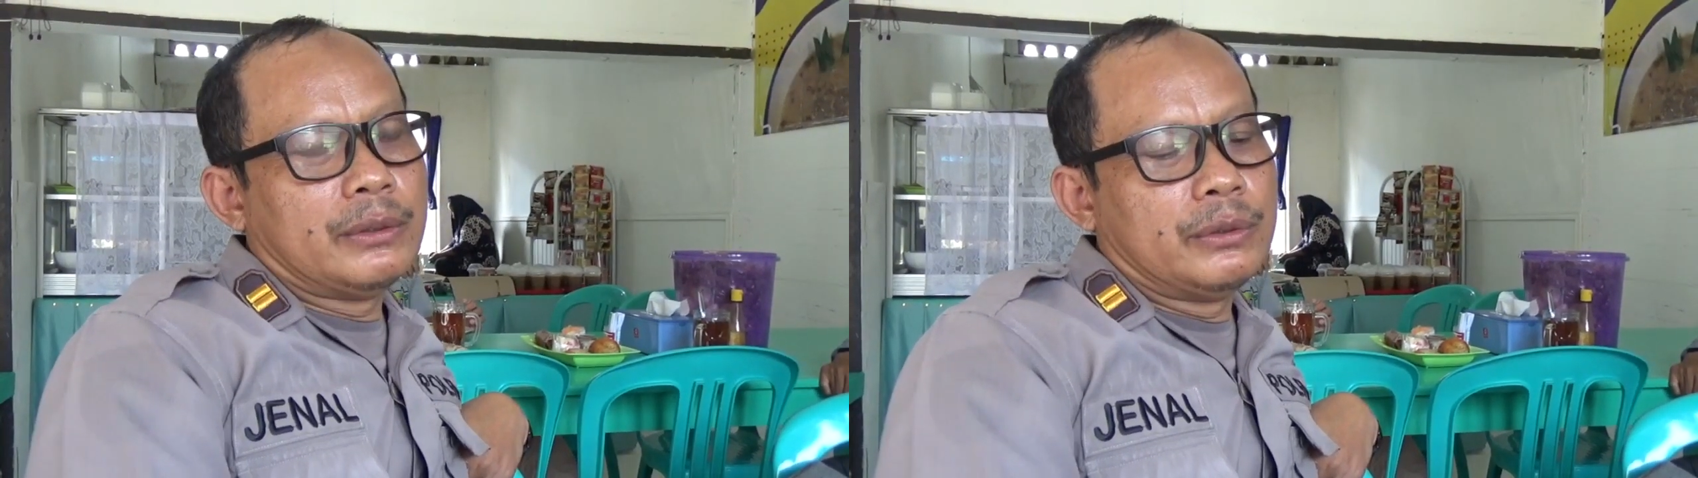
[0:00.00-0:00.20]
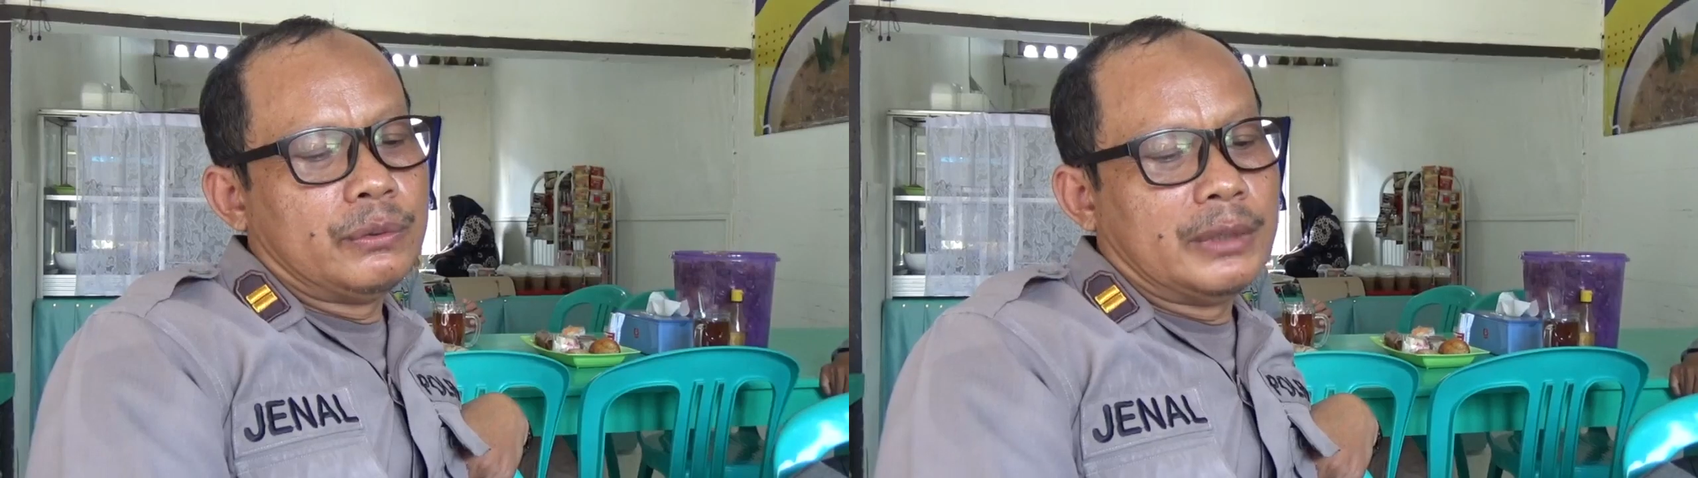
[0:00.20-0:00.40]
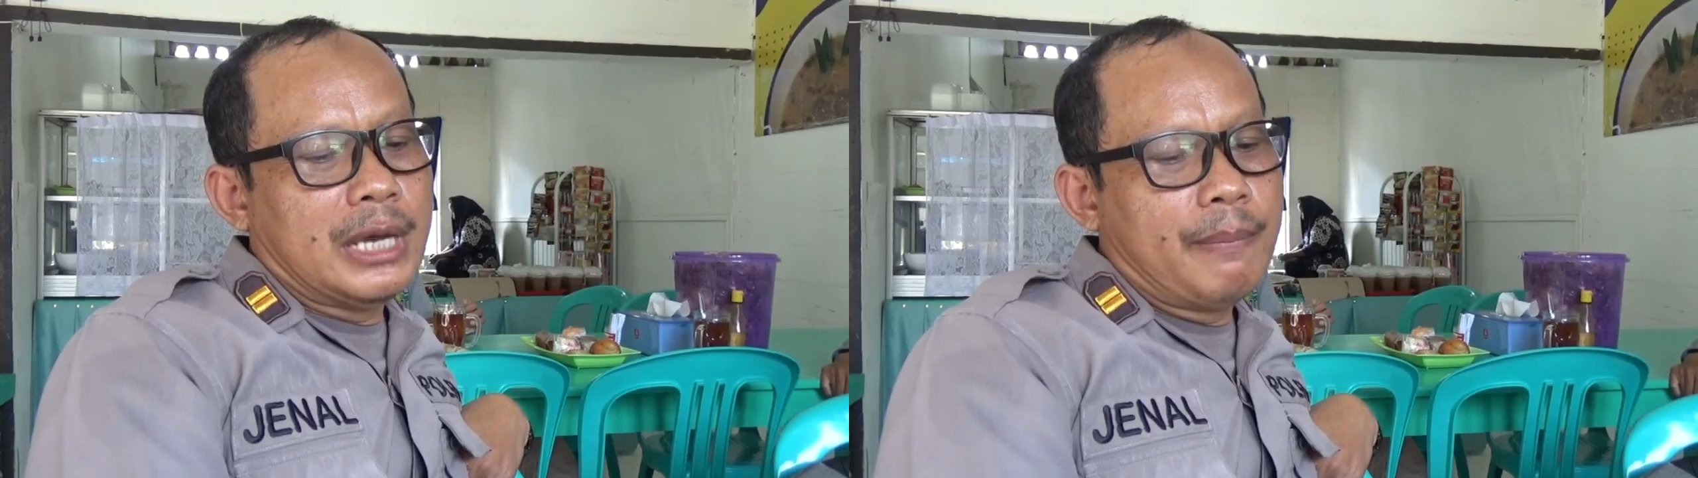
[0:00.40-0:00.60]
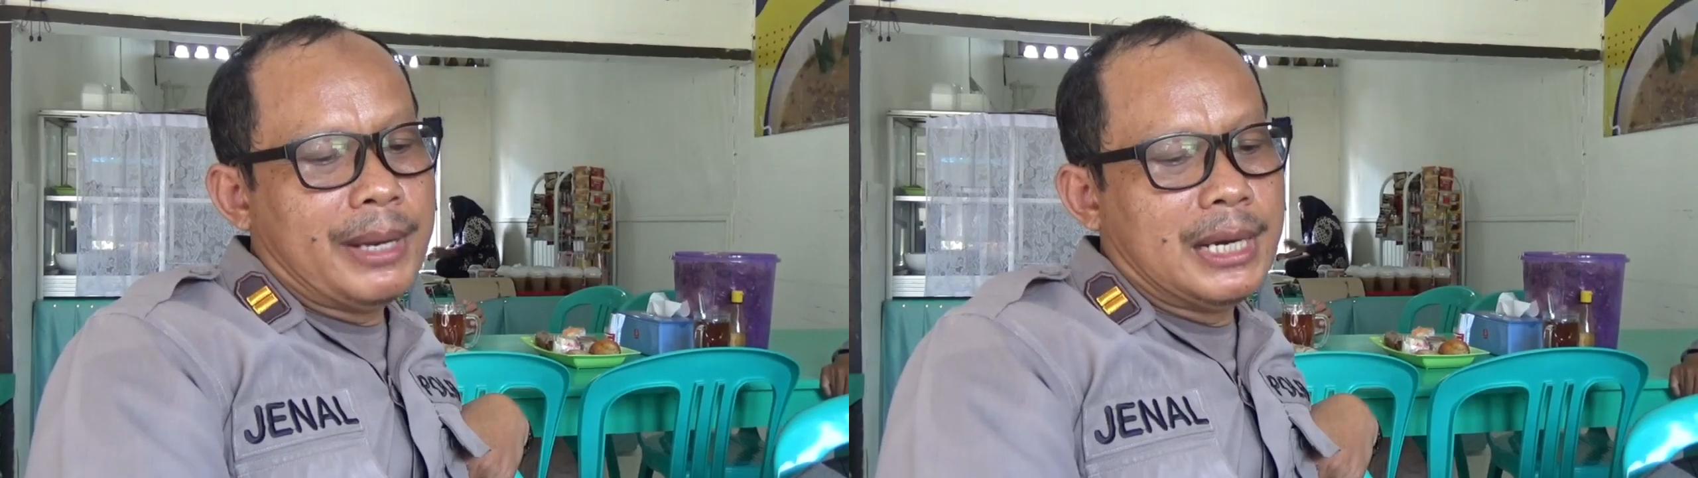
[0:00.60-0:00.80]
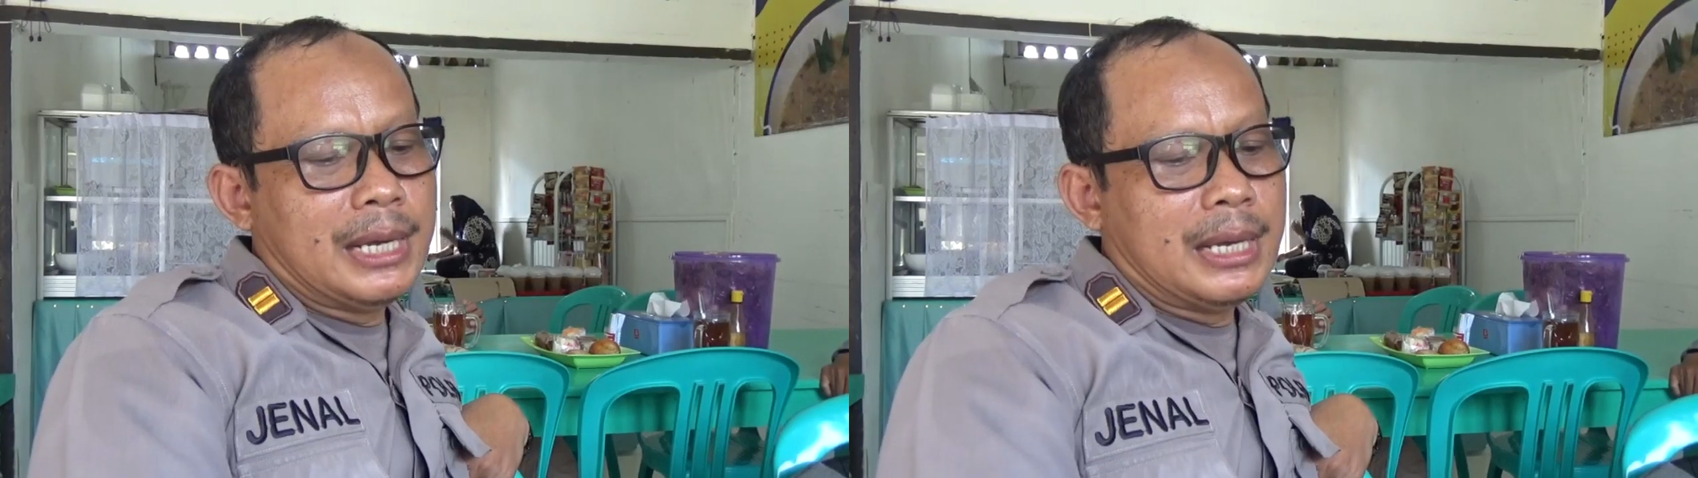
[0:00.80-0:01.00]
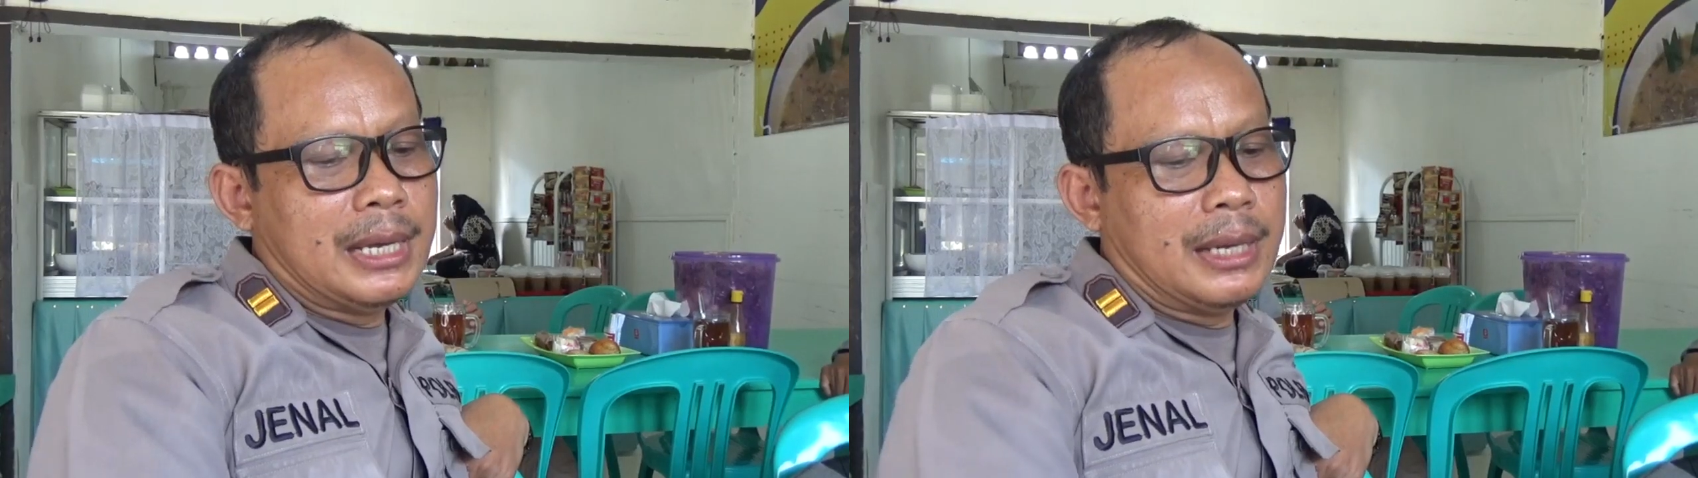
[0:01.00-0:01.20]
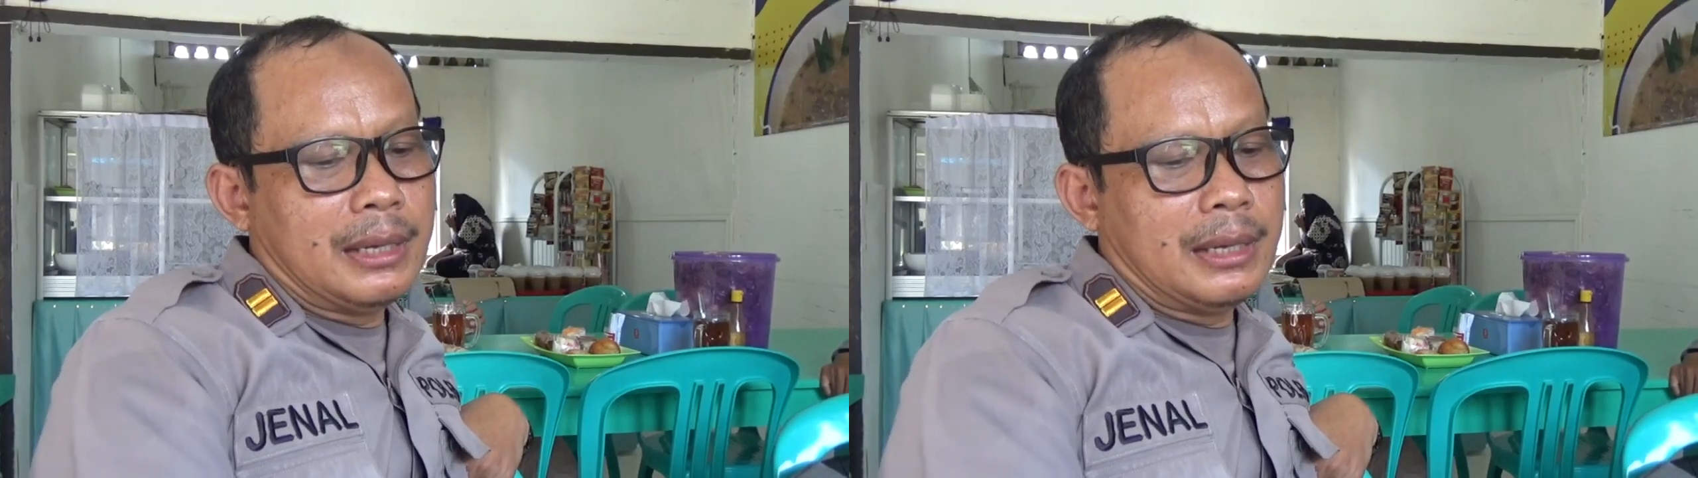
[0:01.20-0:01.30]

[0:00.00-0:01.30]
itu juga pada